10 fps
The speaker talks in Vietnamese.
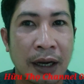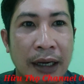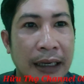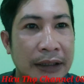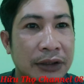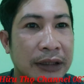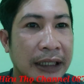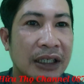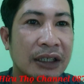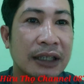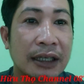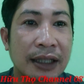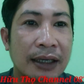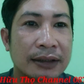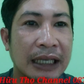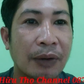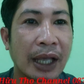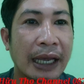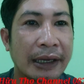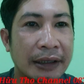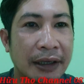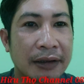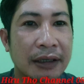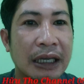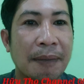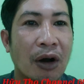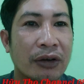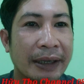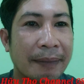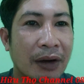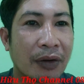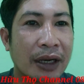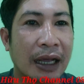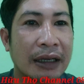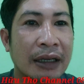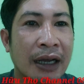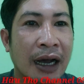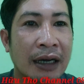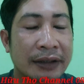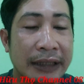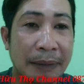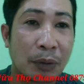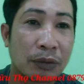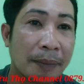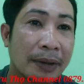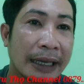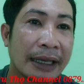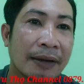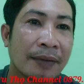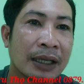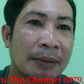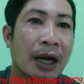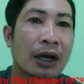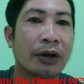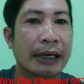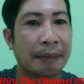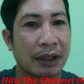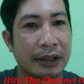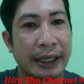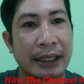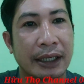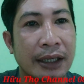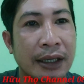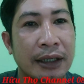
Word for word: hoặc là chưa thấy những tính từ sao kê nhưng những cái bọn này mà nói là ở ờ, uh, những nam youtube bên đây á mà có đi làm từ thiện á,